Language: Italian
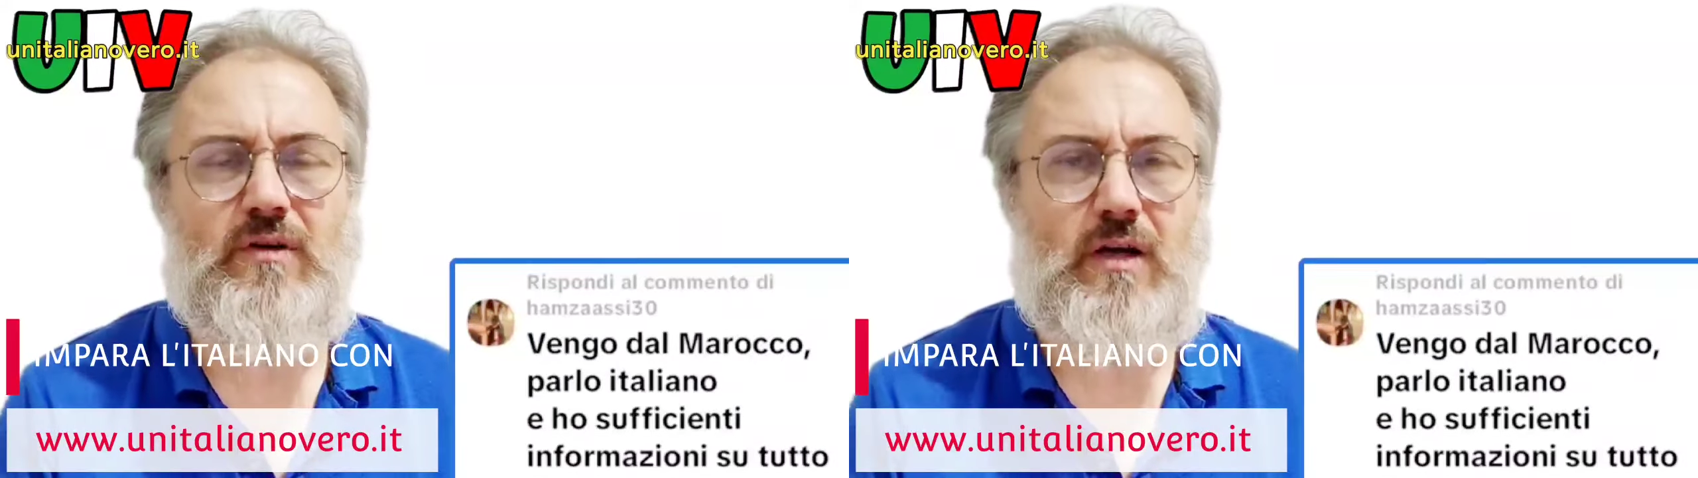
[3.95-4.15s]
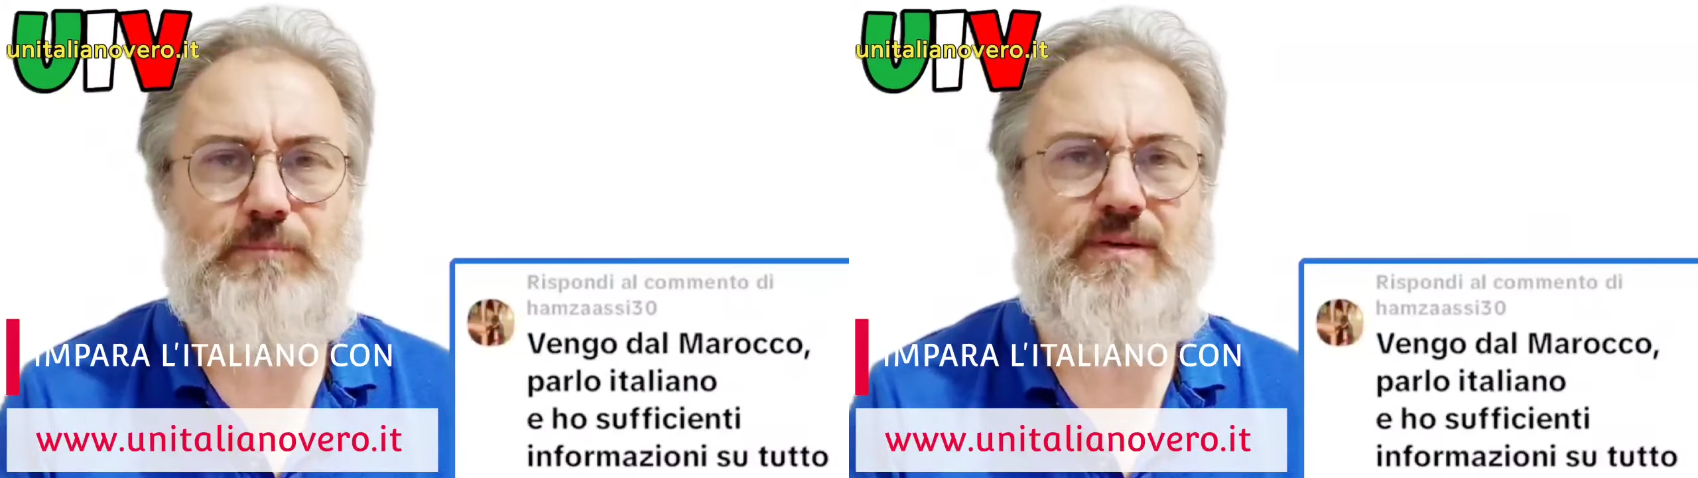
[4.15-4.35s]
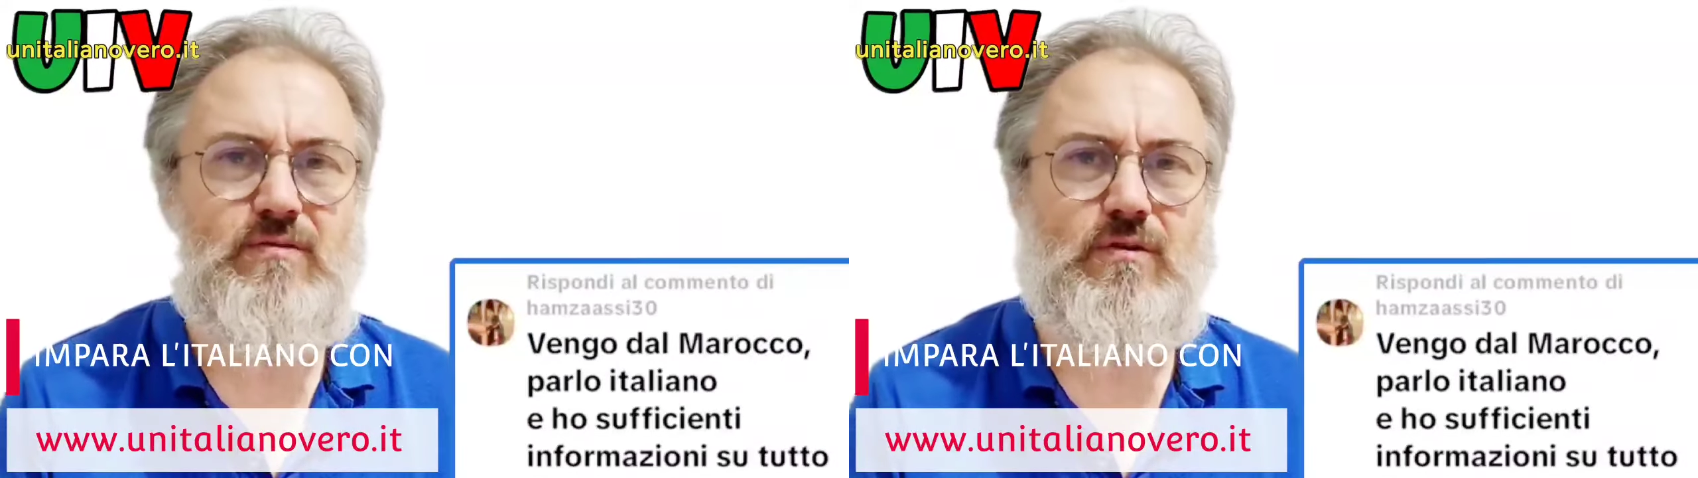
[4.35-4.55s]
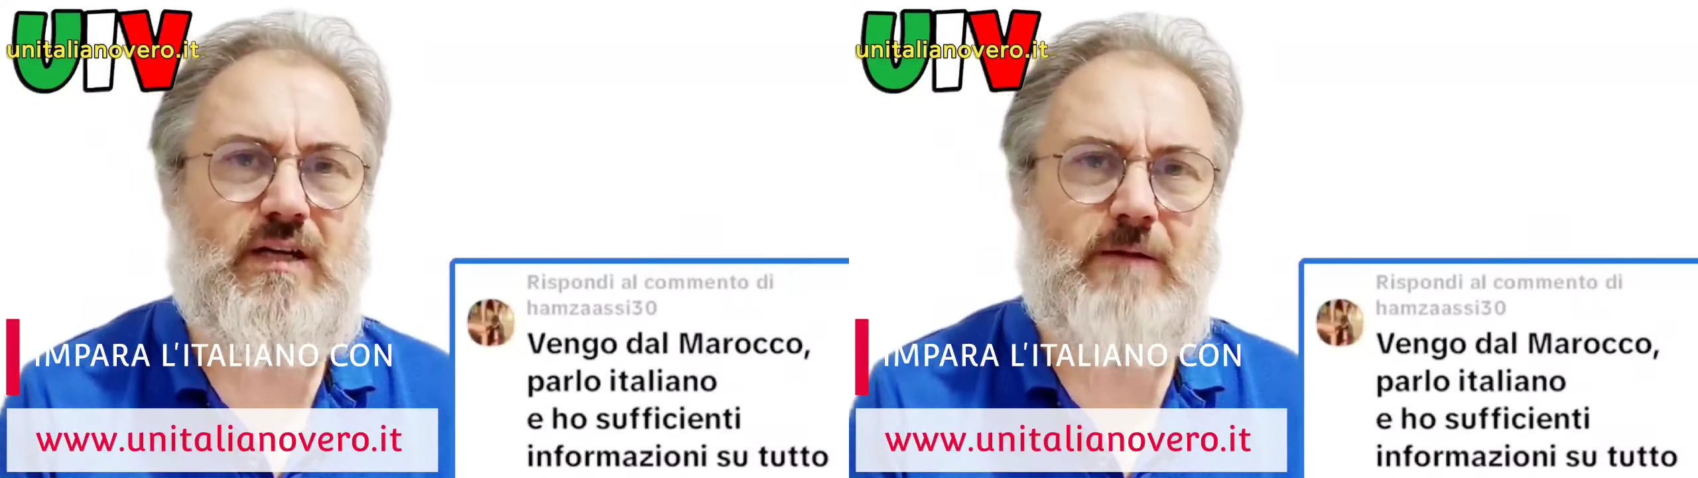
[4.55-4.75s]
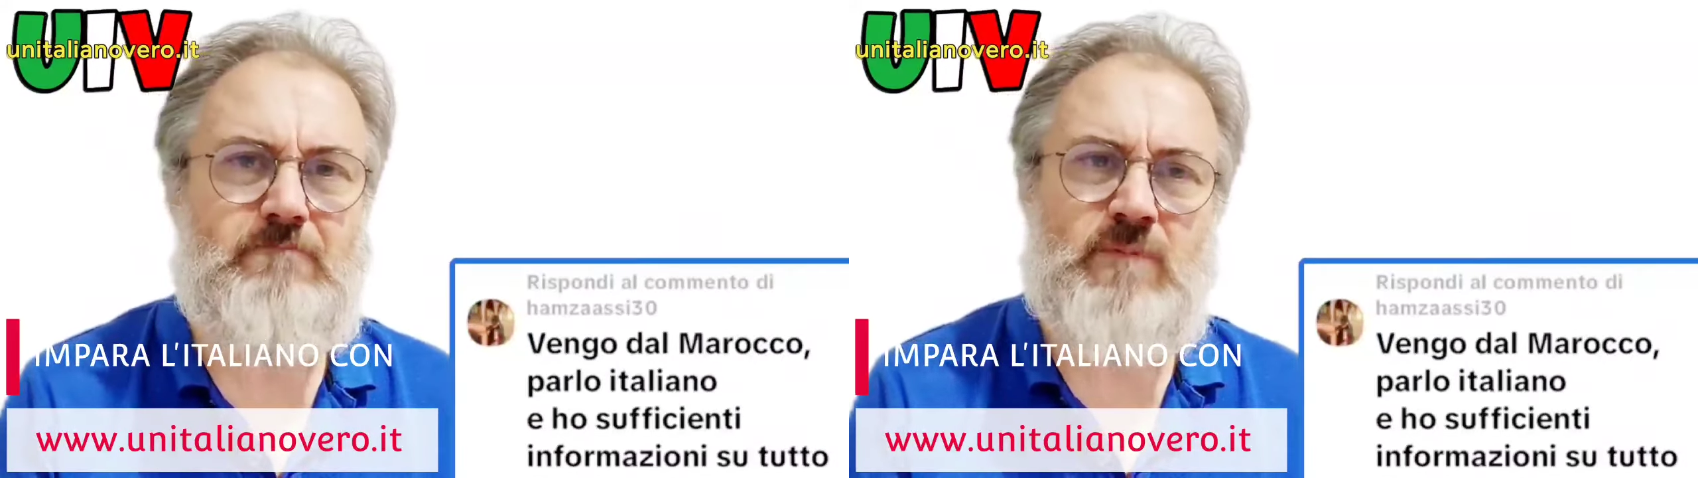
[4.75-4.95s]
io
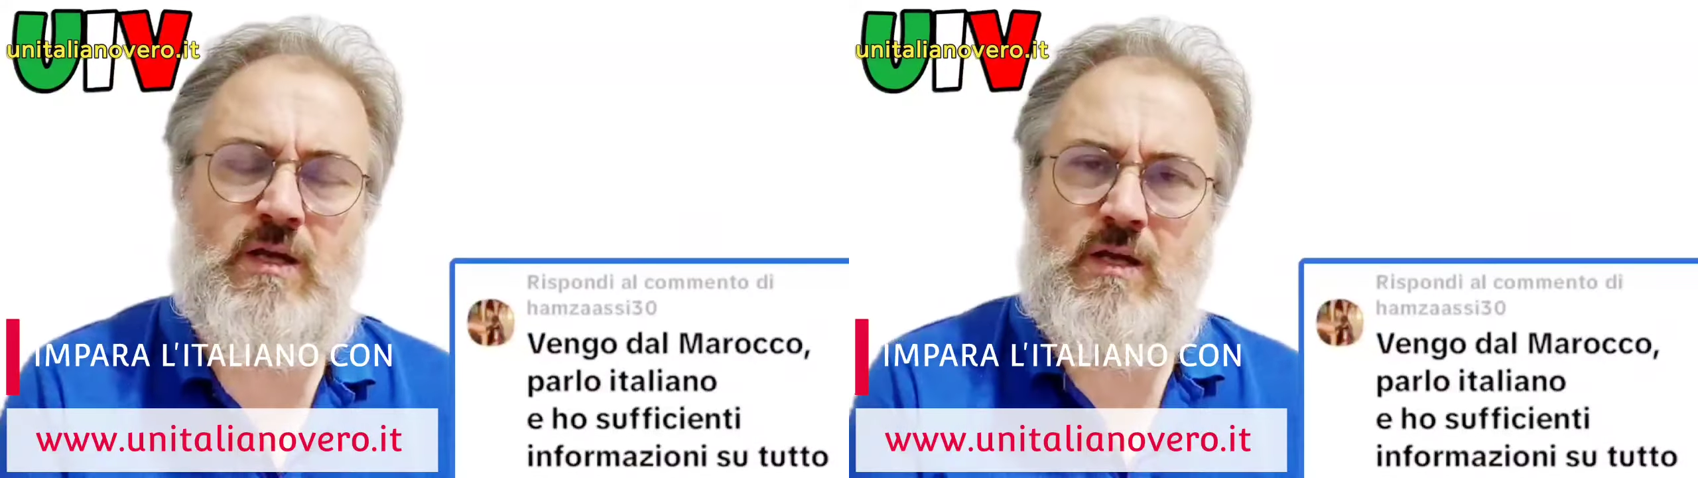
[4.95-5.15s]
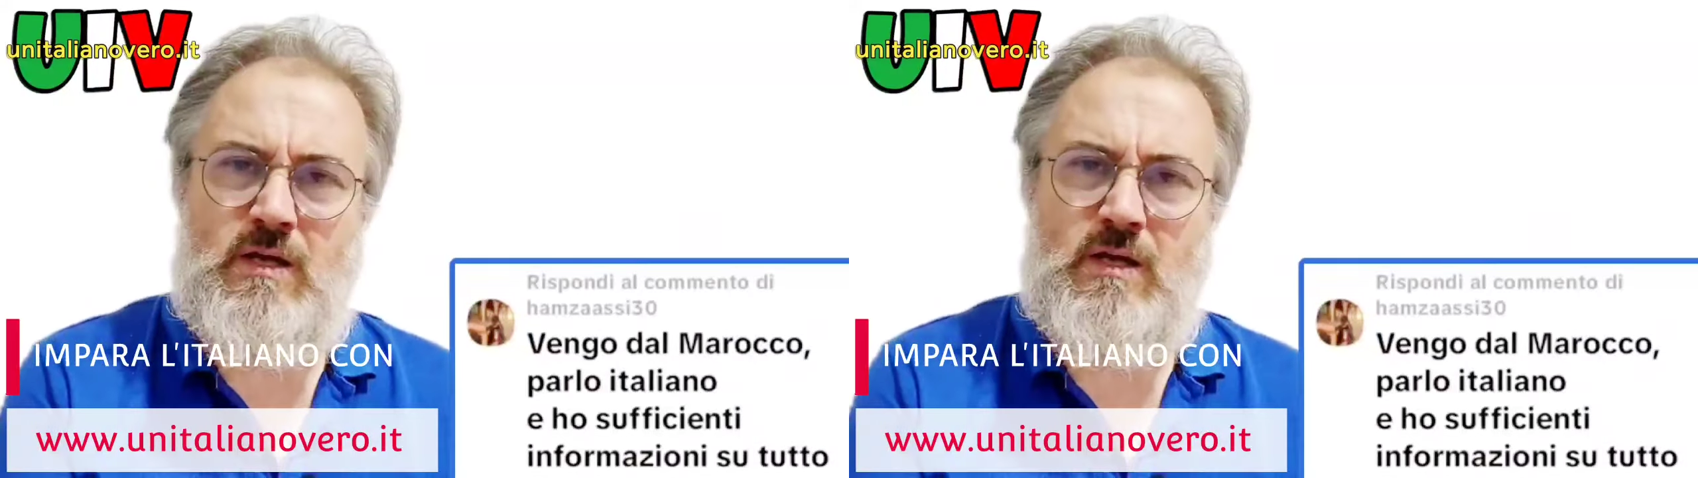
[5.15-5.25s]
capisco che